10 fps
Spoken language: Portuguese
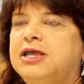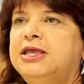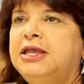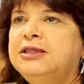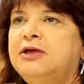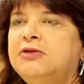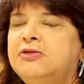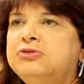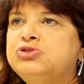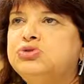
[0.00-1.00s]
E até
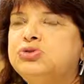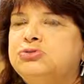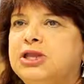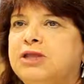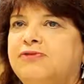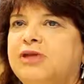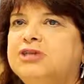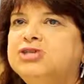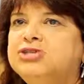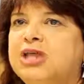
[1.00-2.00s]
julho do ano que vem
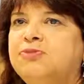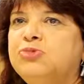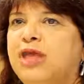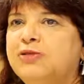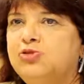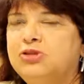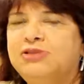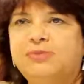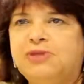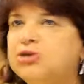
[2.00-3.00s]
a gente quer mudar
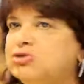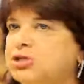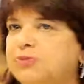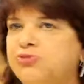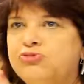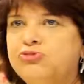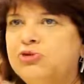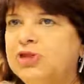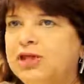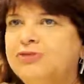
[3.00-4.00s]
todas, mas nós já estamos
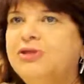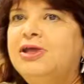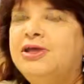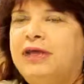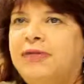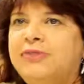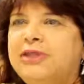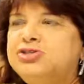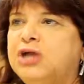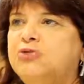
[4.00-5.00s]
funcionando ah,
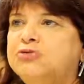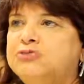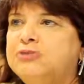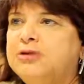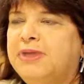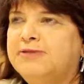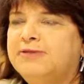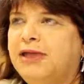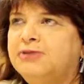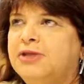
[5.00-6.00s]
desde agosto do ano
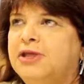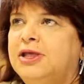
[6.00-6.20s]
passado.